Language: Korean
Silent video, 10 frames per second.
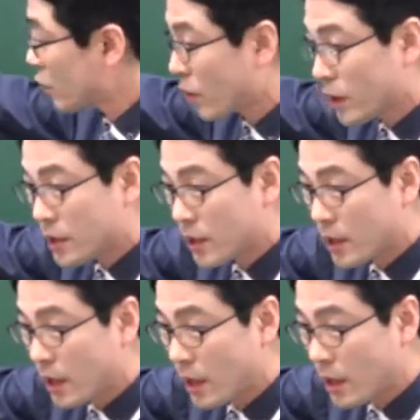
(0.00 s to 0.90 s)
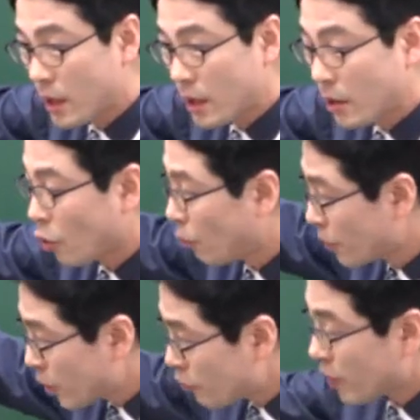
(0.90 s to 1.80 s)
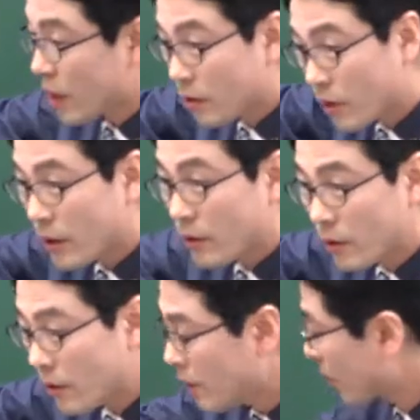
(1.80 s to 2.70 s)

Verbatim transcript: 신고한다 했잖아요 다 옮긴 뒤에 하는 거예요